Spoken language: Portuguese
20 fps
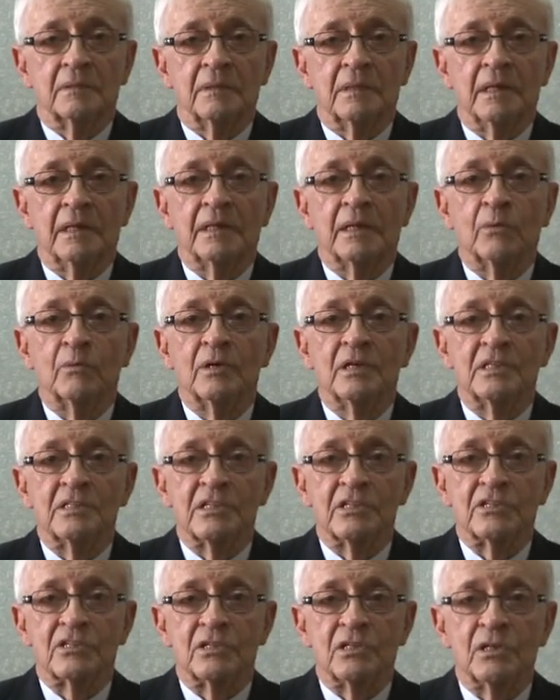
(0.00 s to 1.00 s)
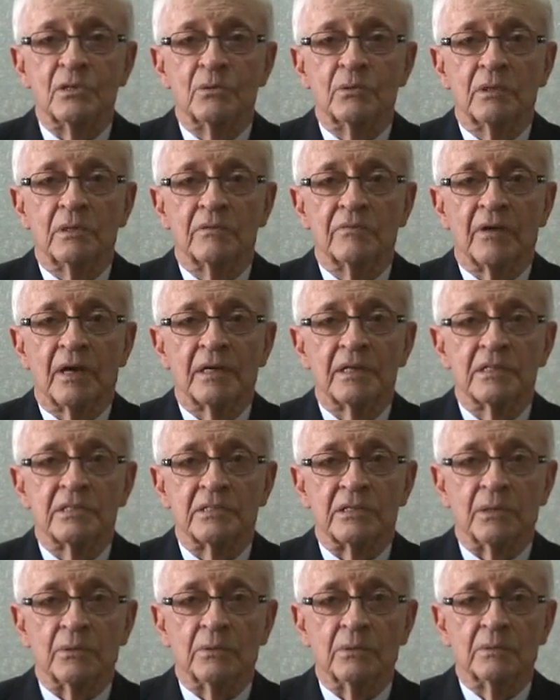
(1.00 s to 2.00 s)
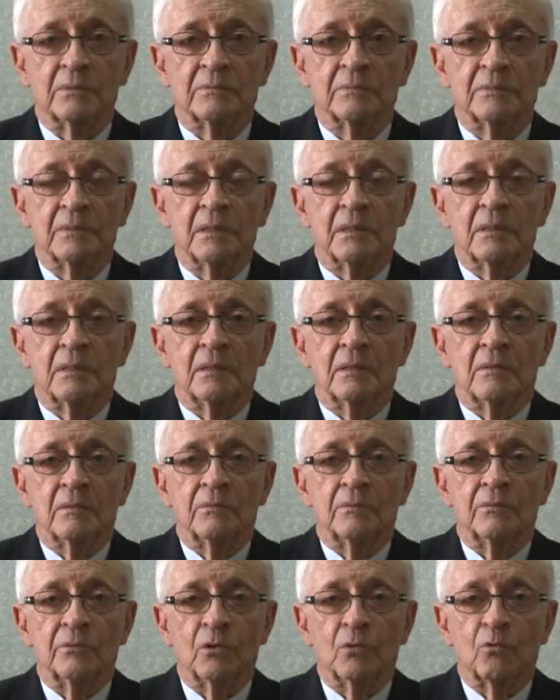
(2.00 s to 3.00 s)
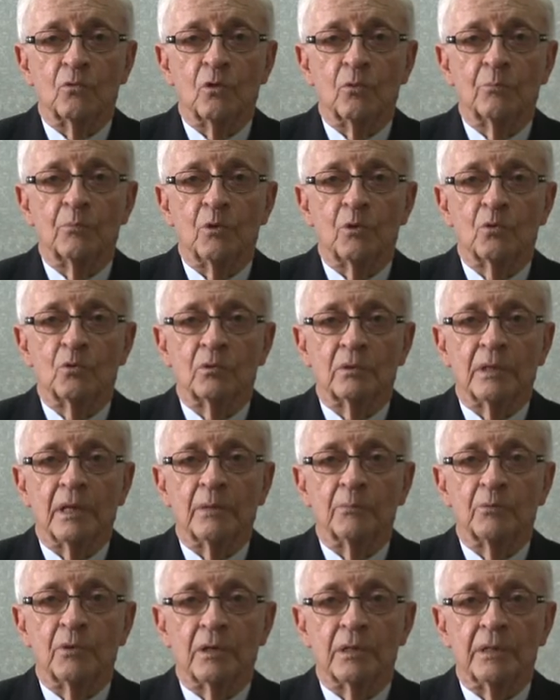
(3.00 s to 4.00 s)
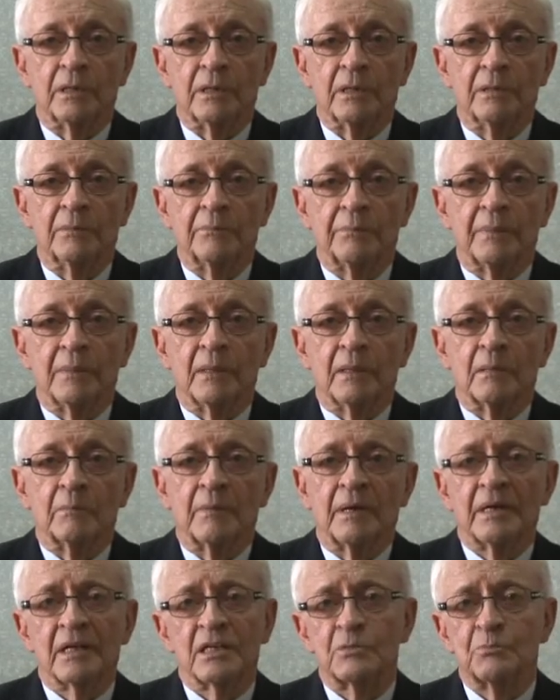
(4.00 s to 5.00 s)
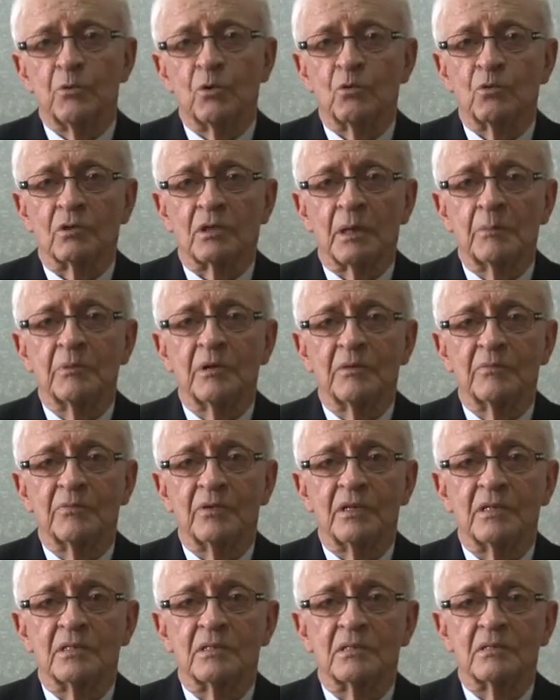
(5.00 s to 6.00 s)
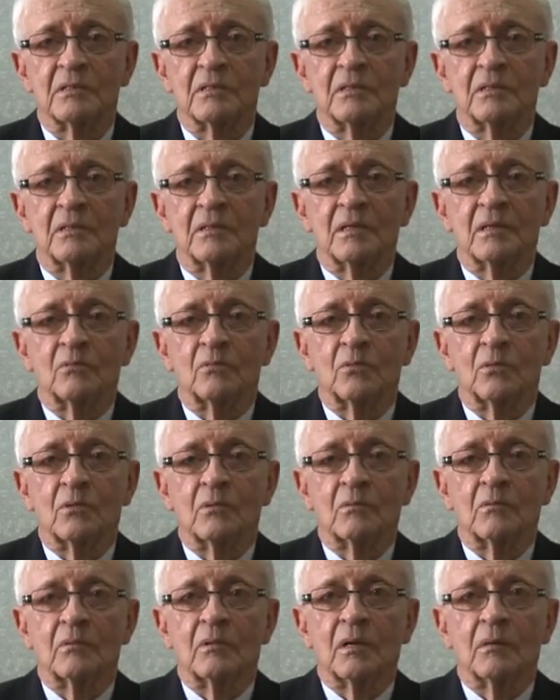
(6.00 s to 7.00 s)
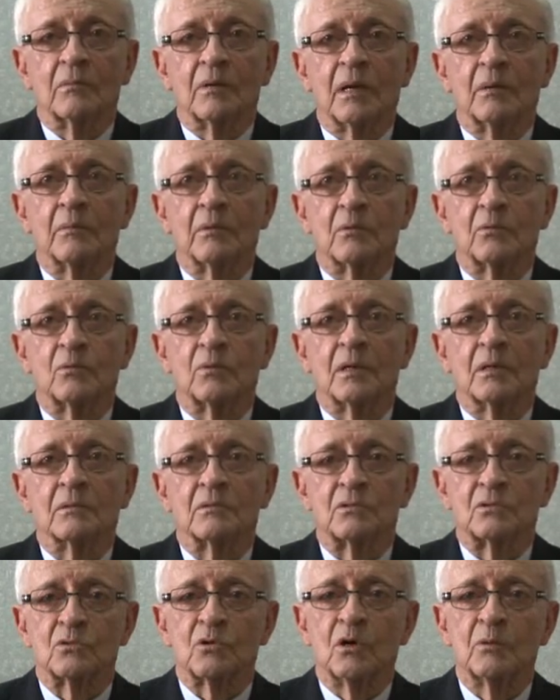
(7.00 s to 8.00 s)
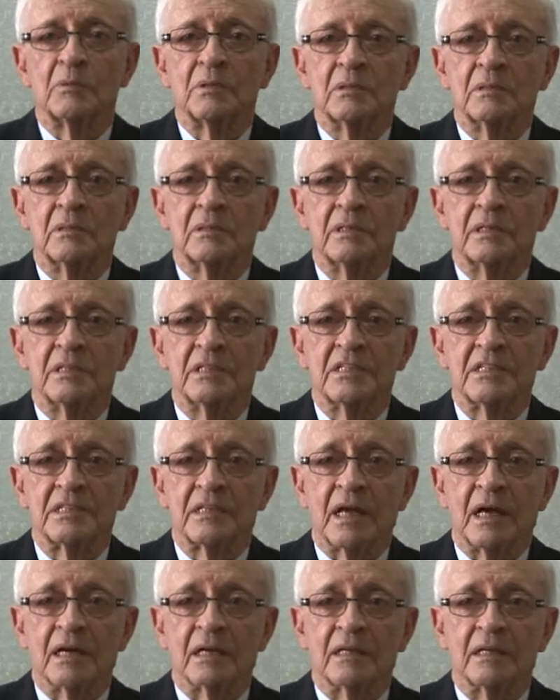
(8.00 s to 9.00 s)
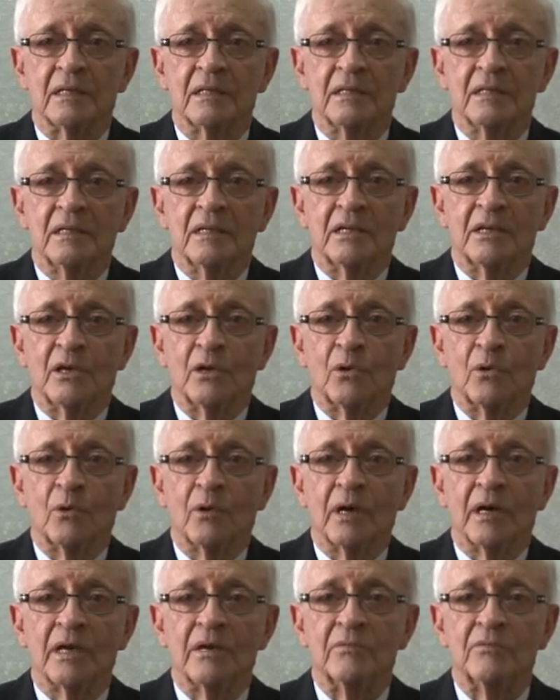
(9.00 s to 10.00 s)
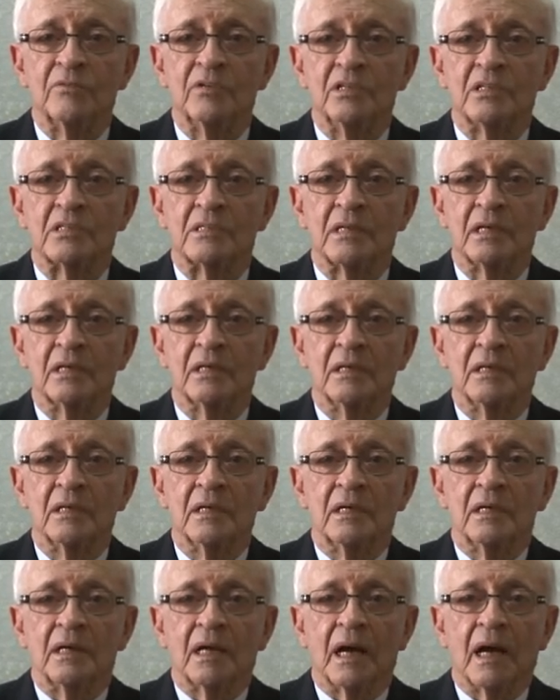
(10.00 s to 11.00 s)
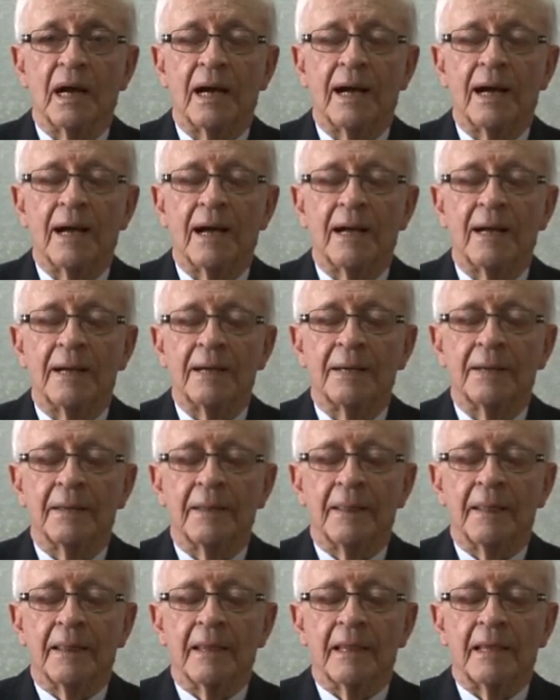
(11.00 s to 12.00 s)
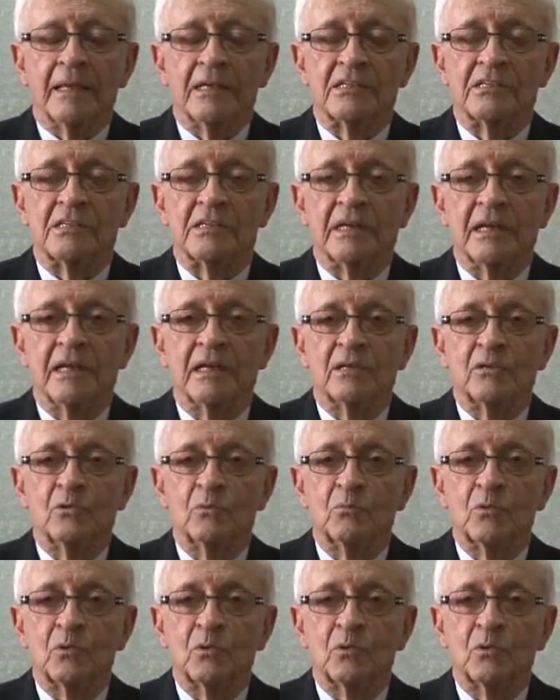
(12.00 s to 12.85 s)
e ele não resistiu e faleceu. Ficou pouco tempo aqui. Mas nesse pouco tempo ele fez algumas obras de destaque. Criou a revista A Estrela do